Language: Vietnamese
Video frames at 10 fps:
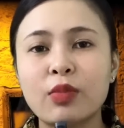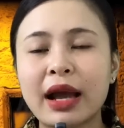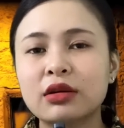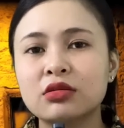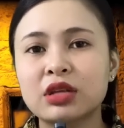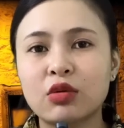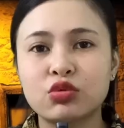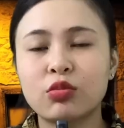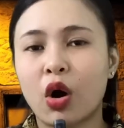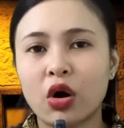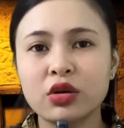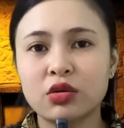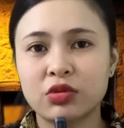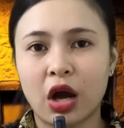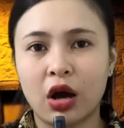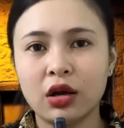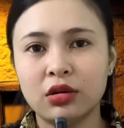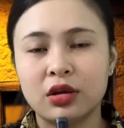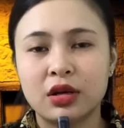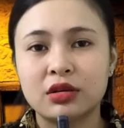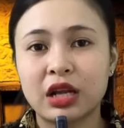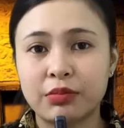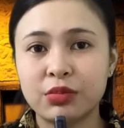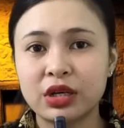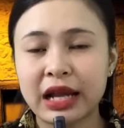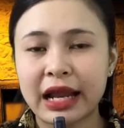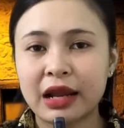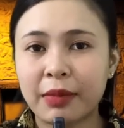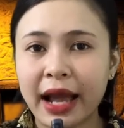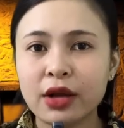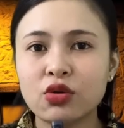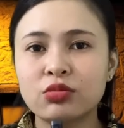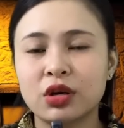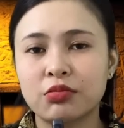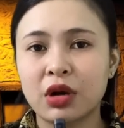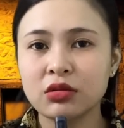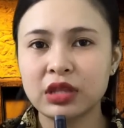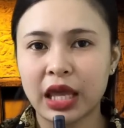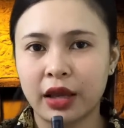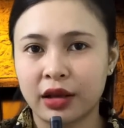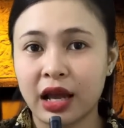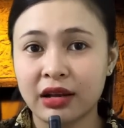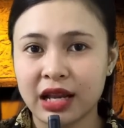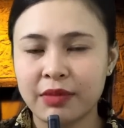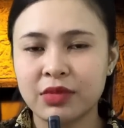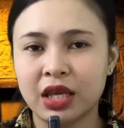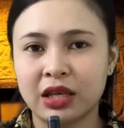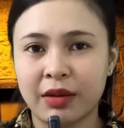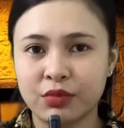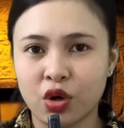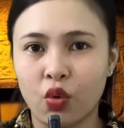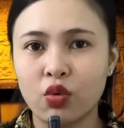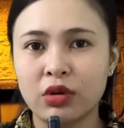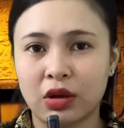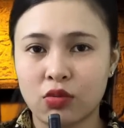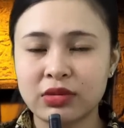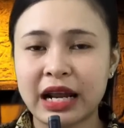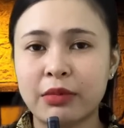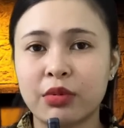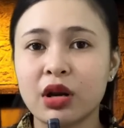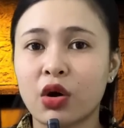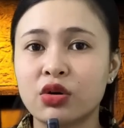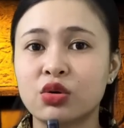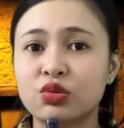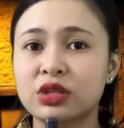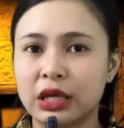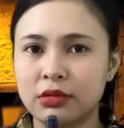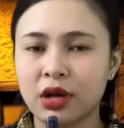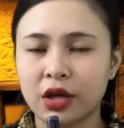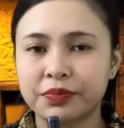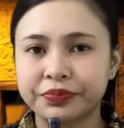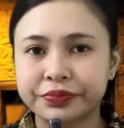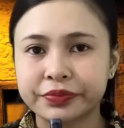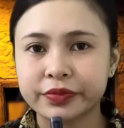Chú bắt nó xong chú bỏ trong giỏ, định bữa nay là bán cũng được mớ tiền ha, đem về ngâm rượu là cũng ra một cái loại rượu xịn rồi.